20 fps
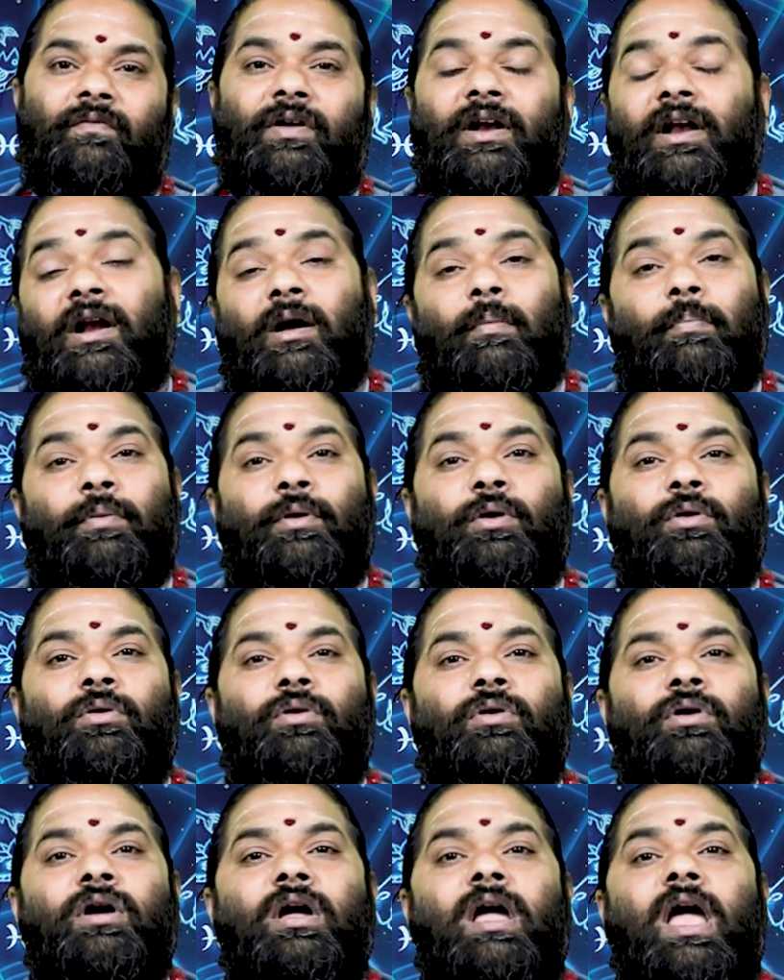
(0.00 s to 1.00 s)
విన్నప్పుడు
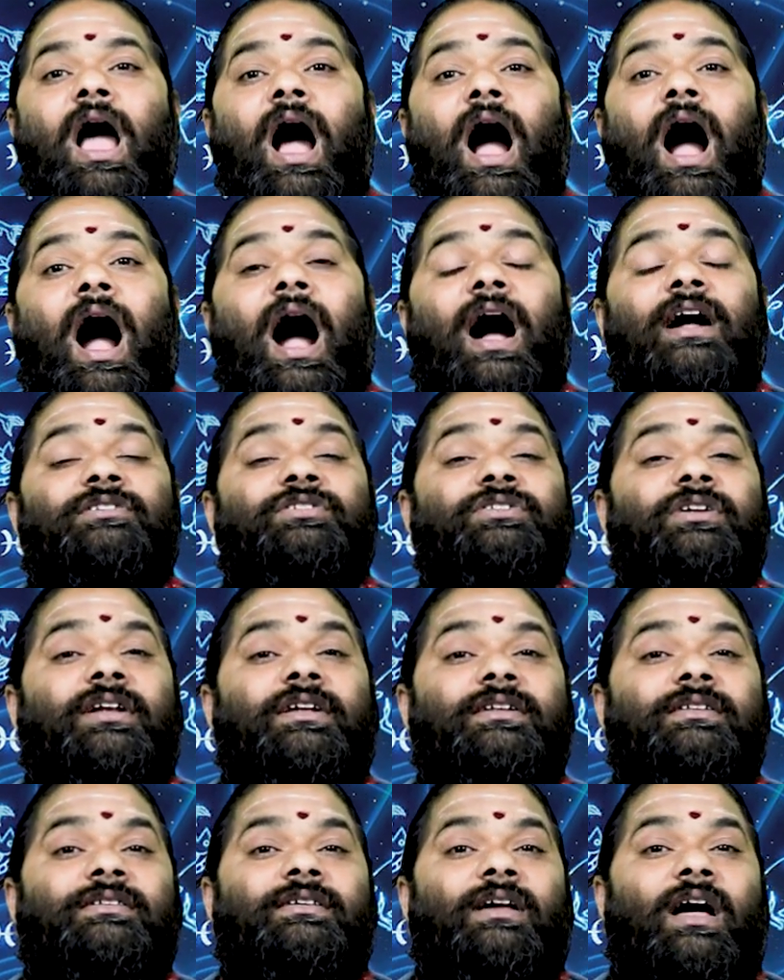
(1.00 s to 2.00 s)

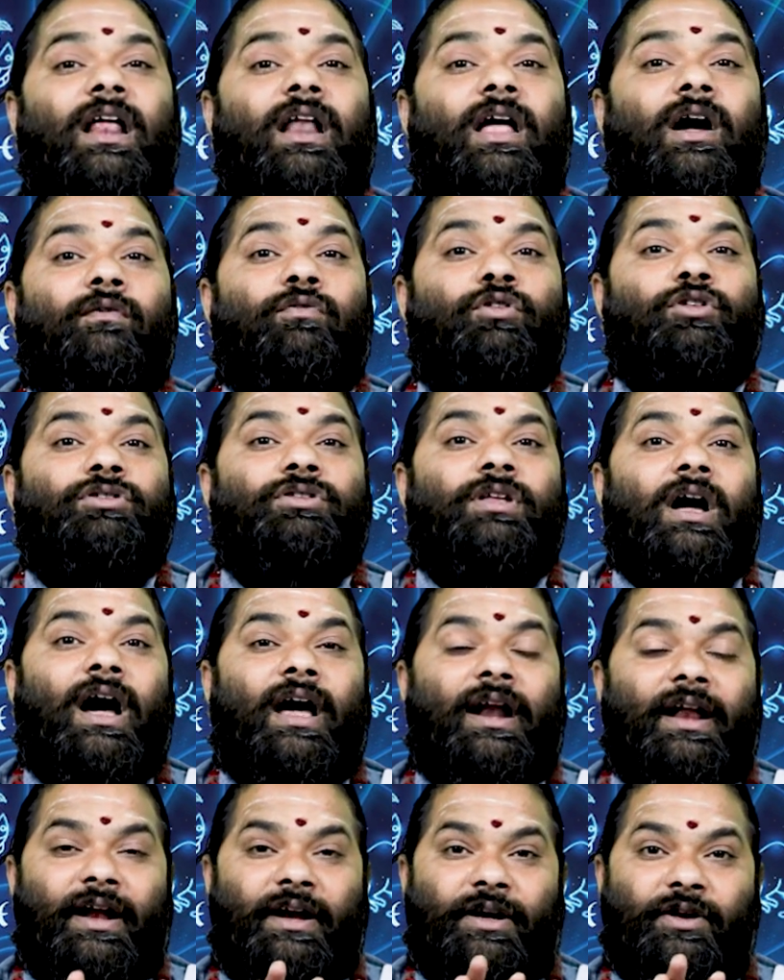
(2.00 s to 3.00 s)
ఆచరించాలా వద్దా
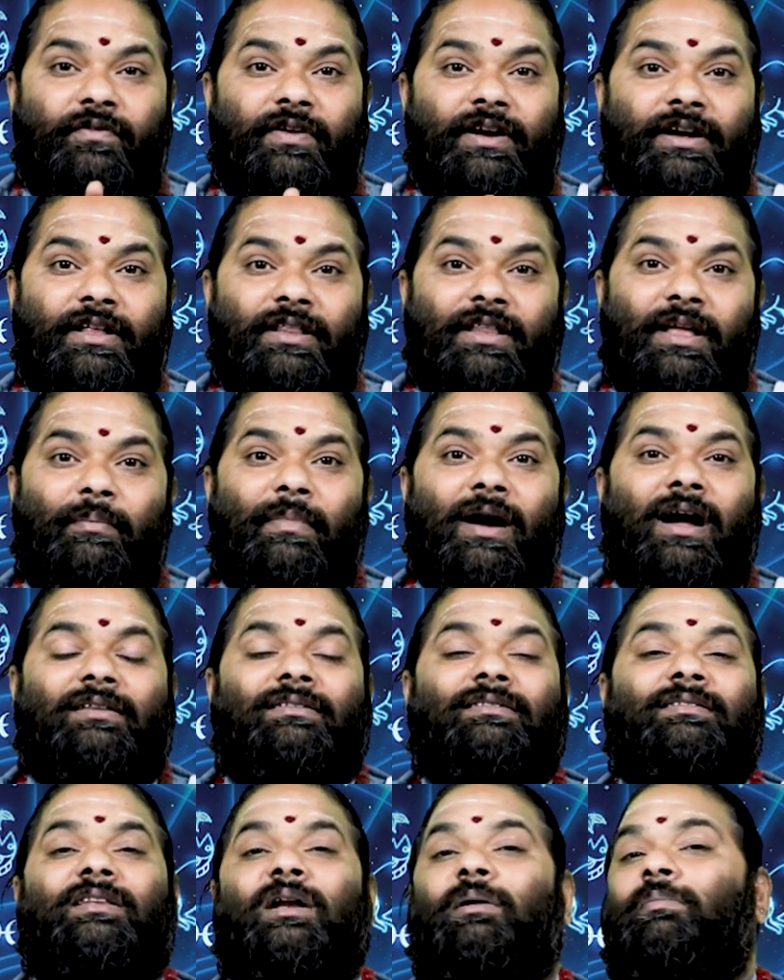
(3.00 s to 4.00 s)
అనేటువంటిది
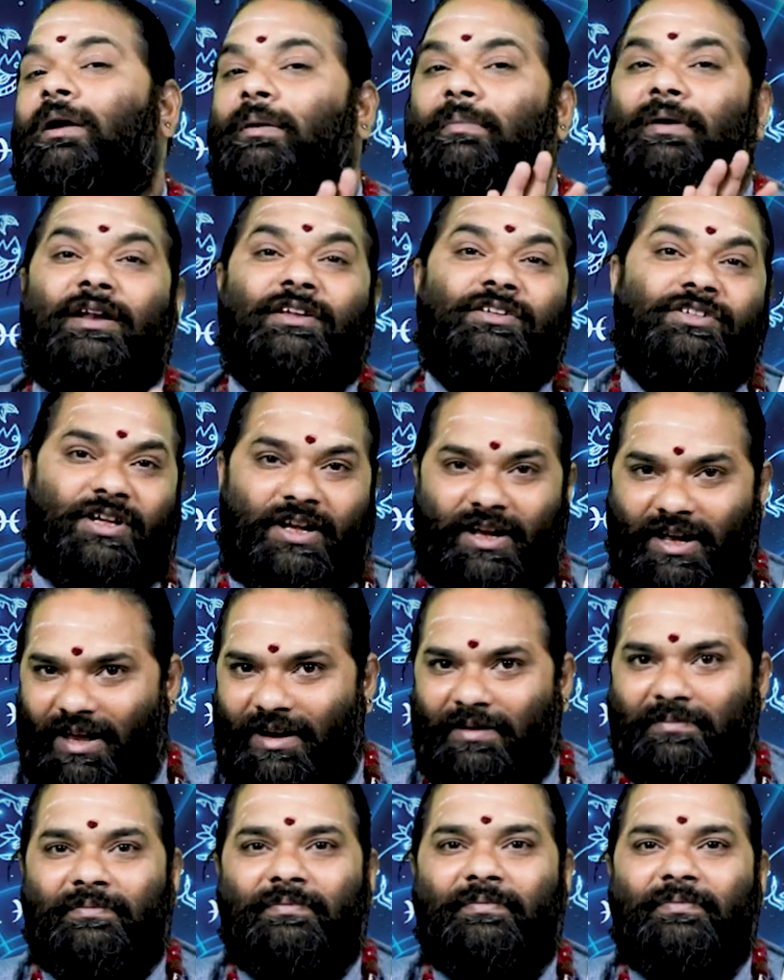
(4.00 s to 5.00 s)
మాత్రమే మనం
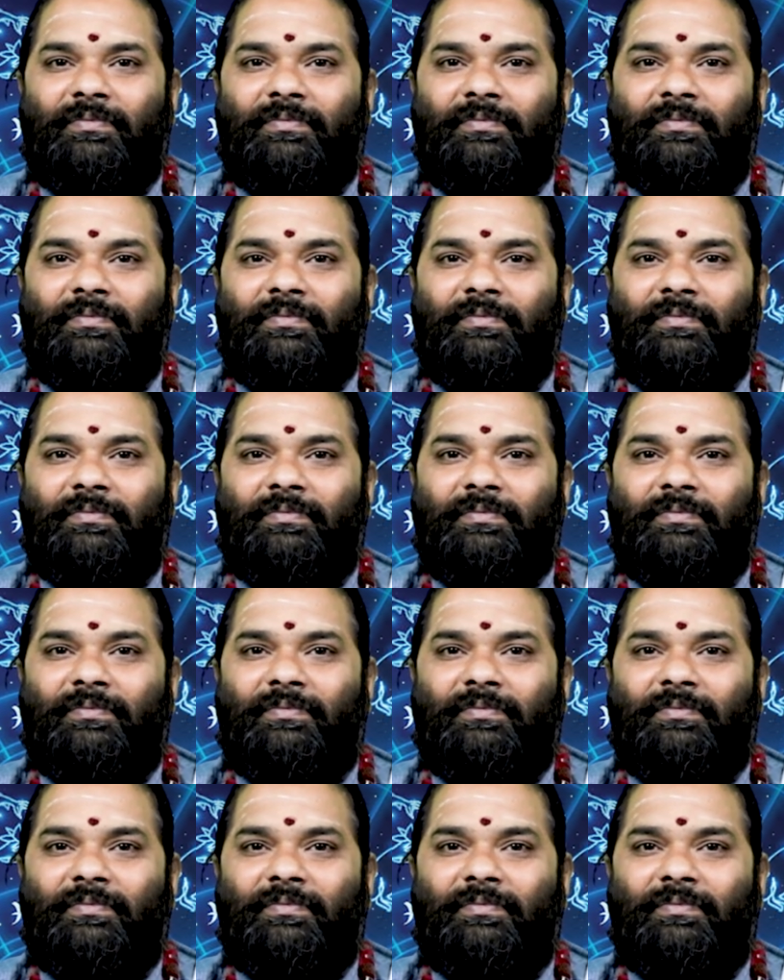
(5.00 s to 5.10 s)
చేయాలి